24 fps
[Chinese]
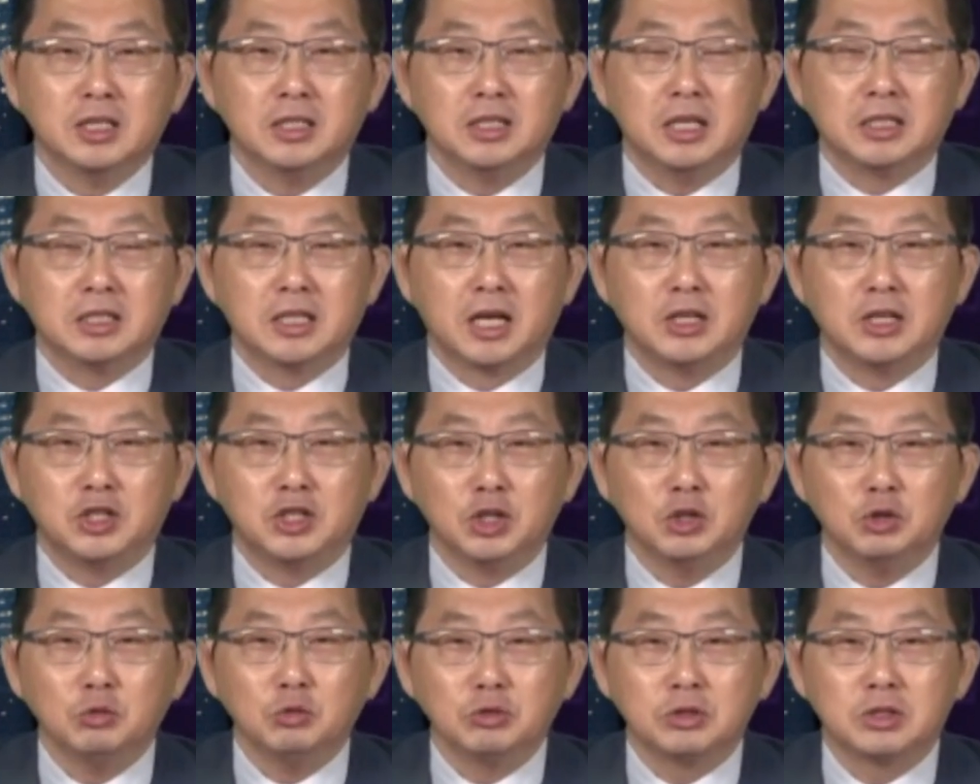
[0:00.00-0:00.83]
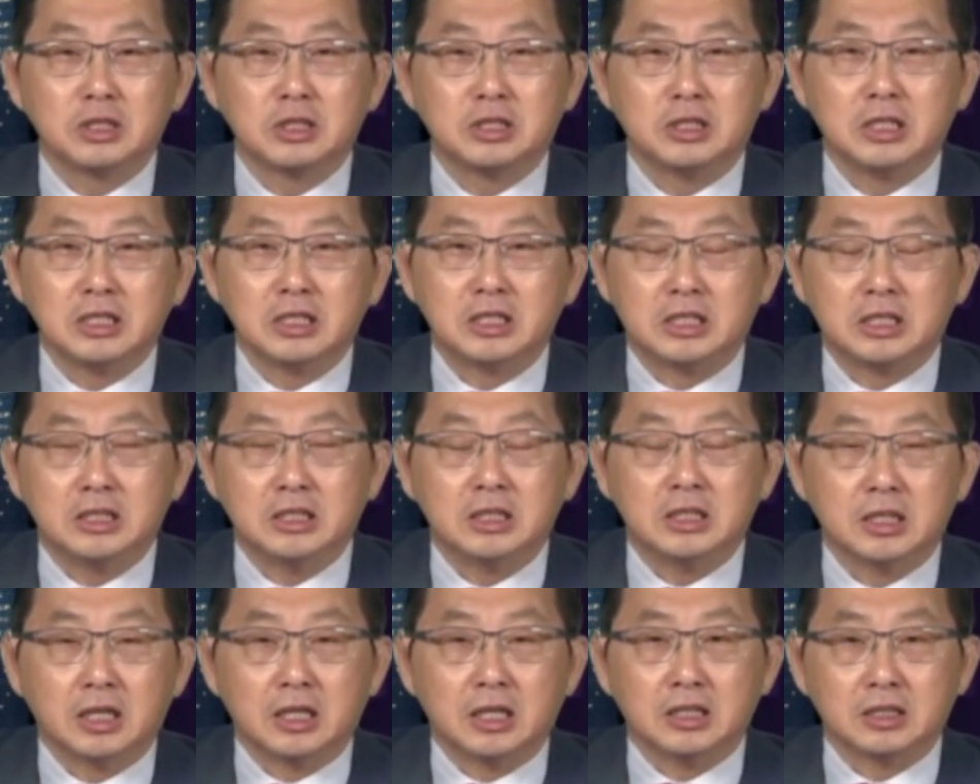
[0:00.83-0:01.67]
也在监督自己的
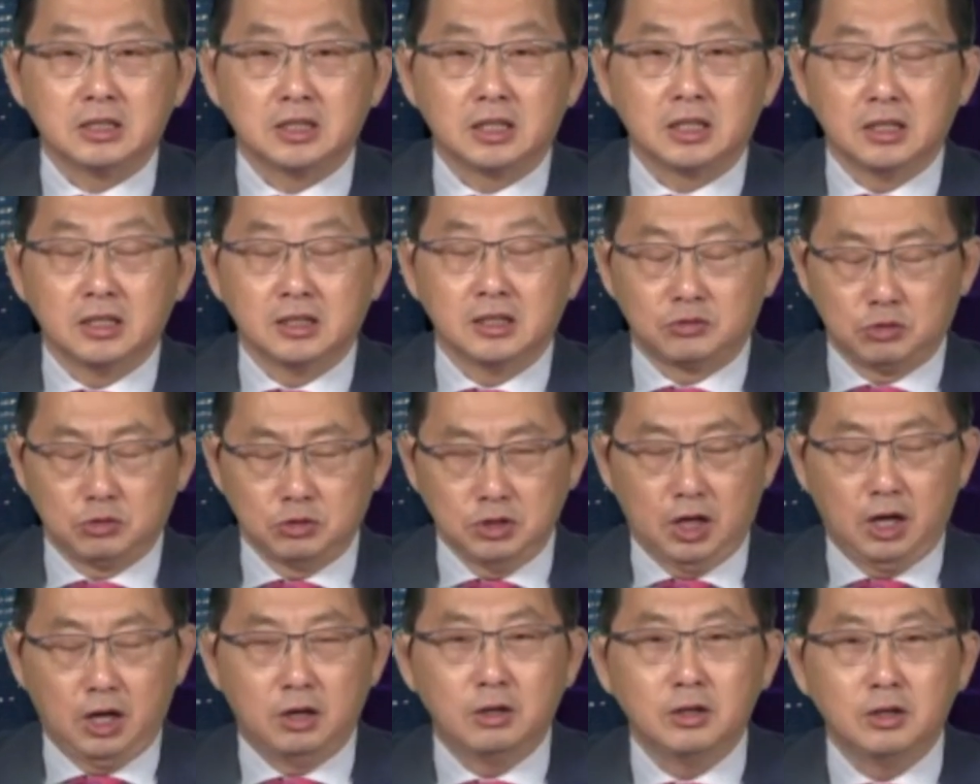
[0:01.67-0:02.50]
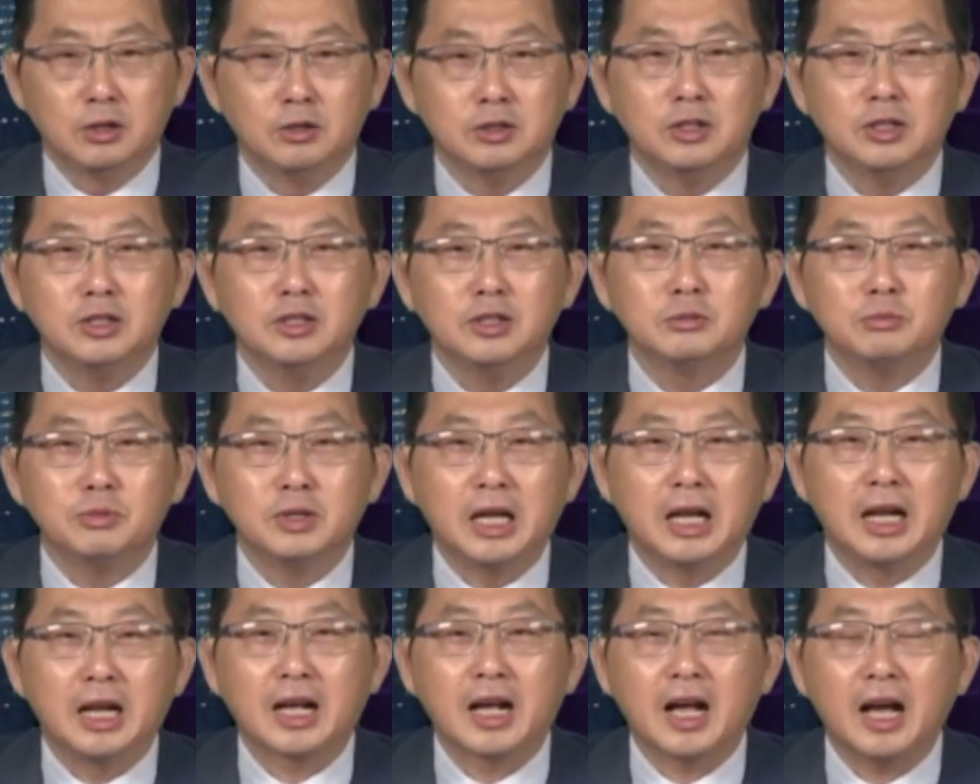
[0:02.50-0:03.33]
企业啊，这个军刀，您怎
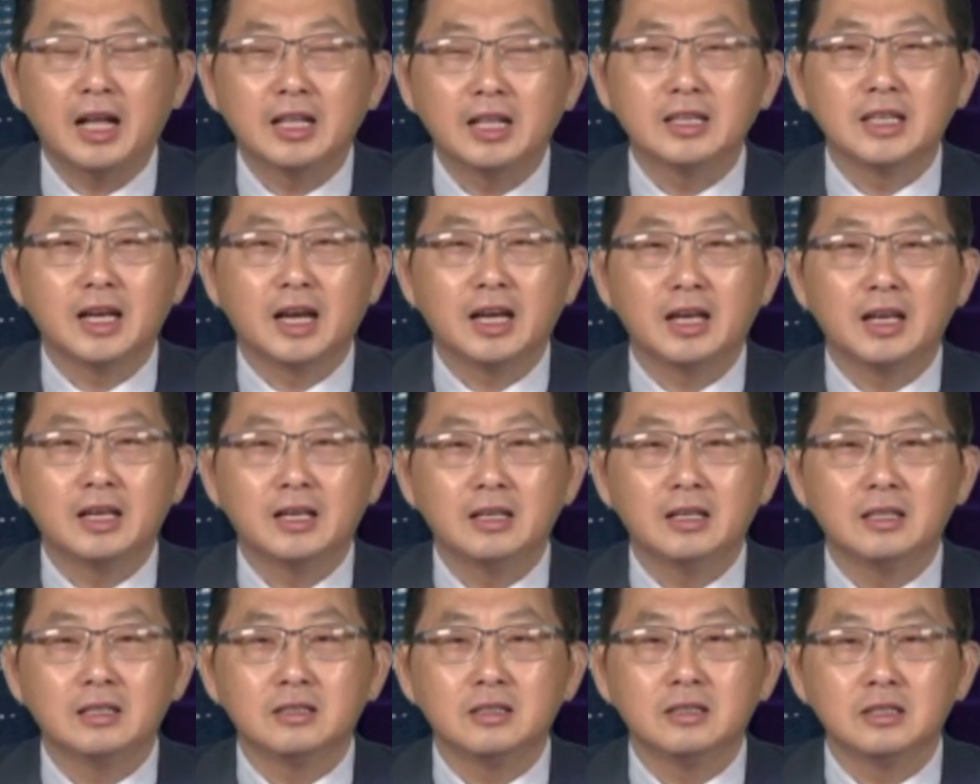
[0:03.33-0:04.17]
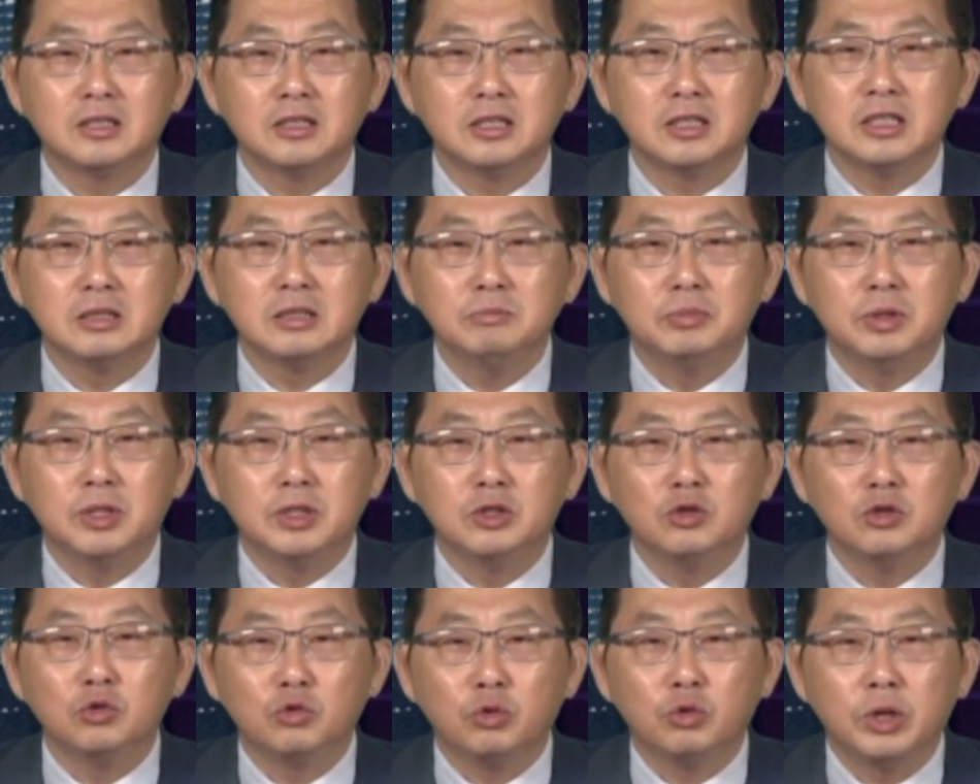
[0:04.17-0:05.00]
么样看待习近
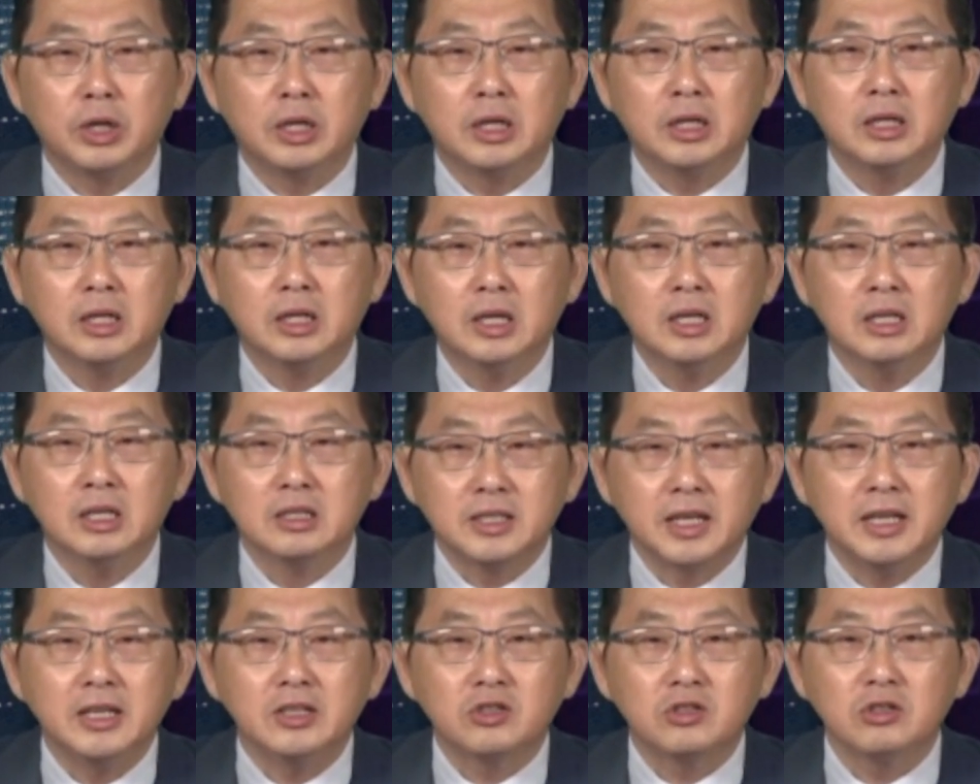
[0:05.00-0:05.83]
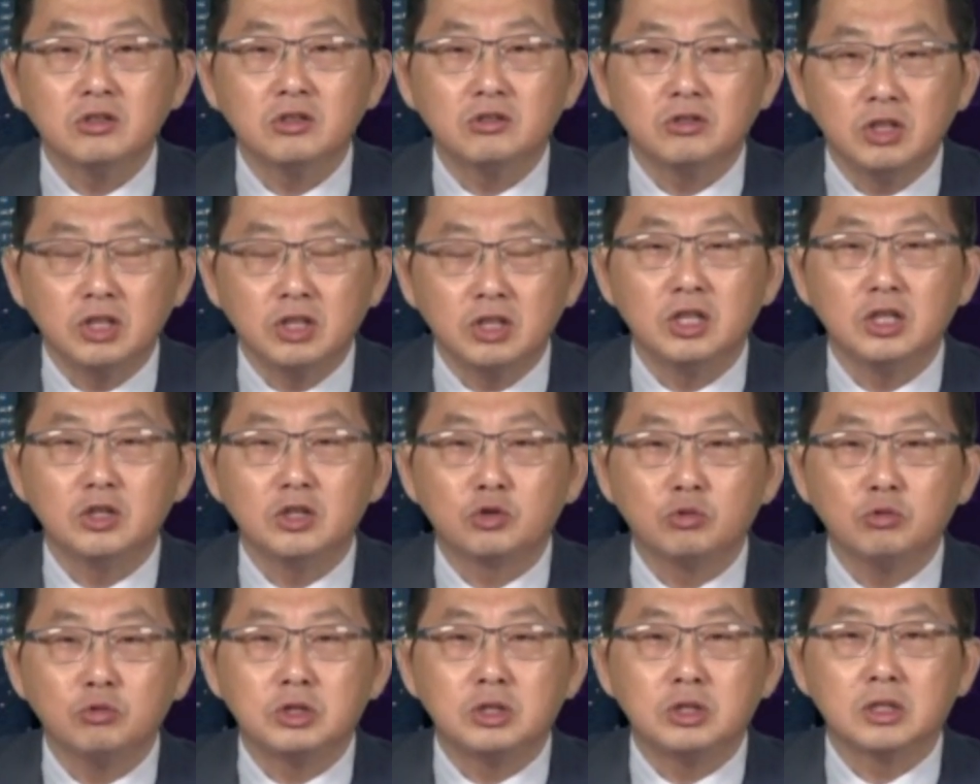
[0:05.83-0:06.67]
平对这一次滴滴
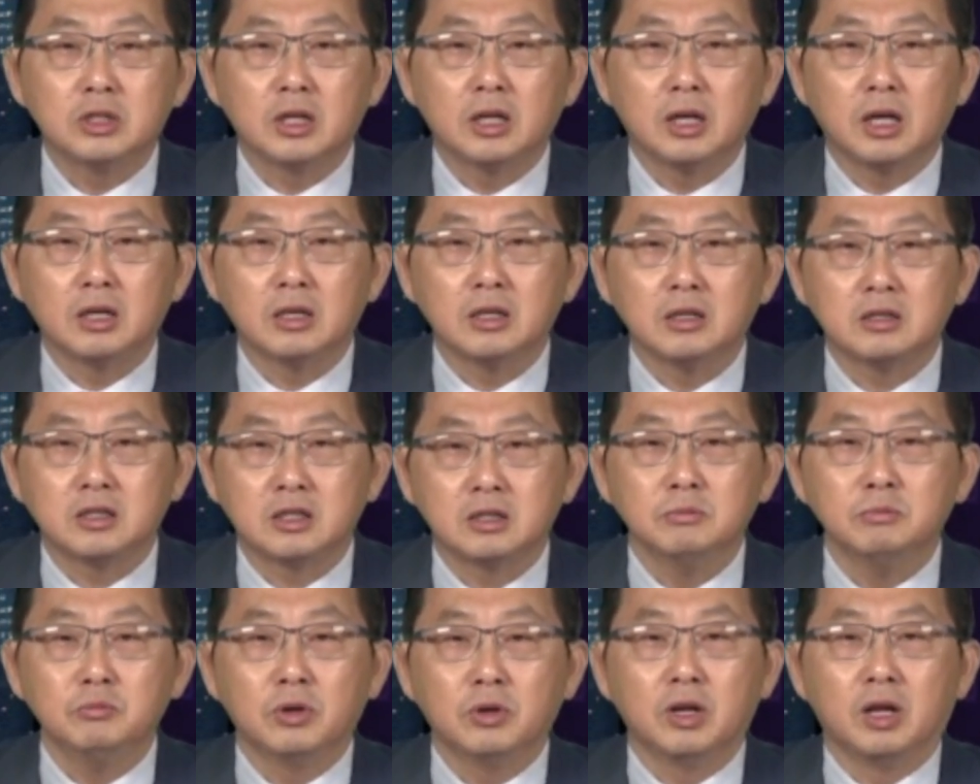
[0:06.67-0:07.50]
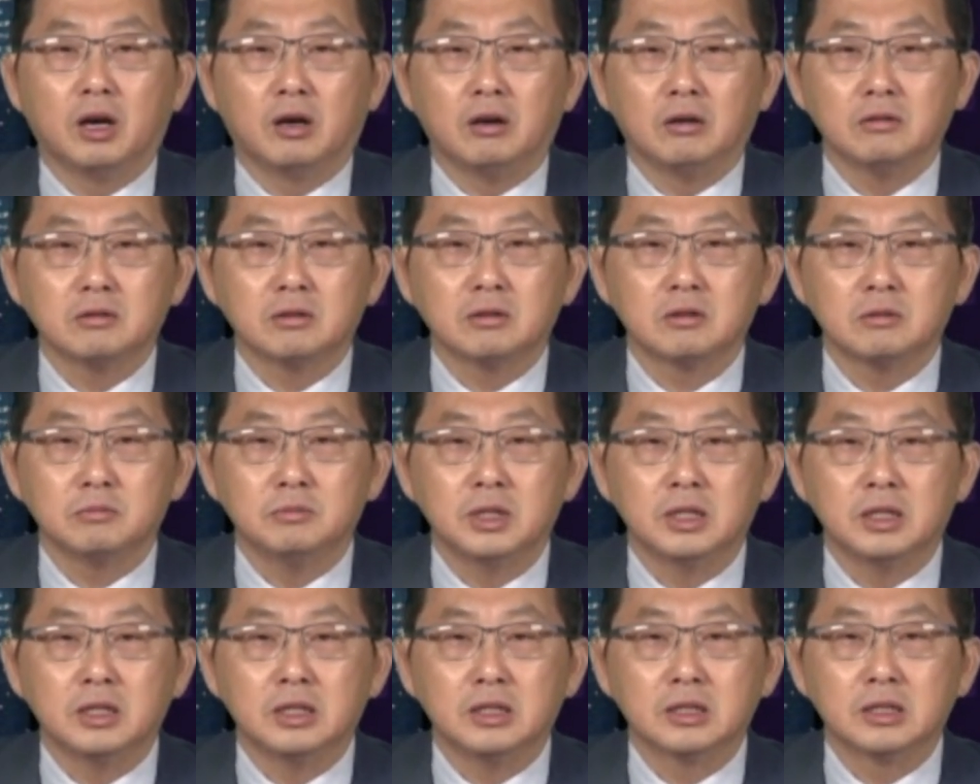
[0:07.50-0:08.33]
出行啊行不了怎
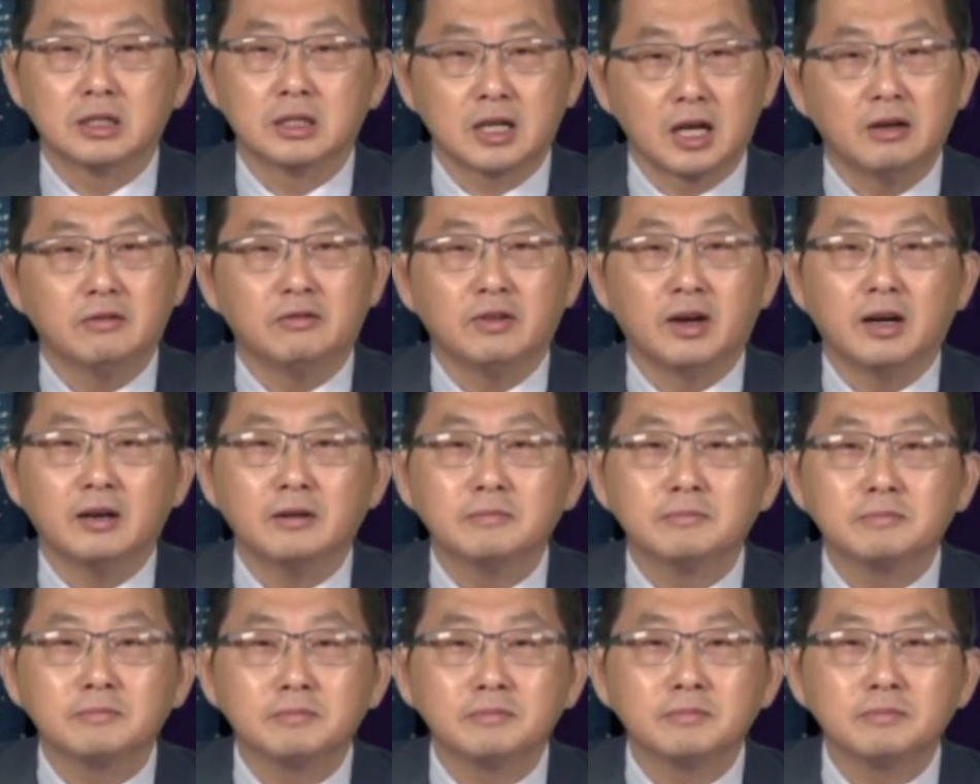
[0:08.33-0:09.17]
么的看法？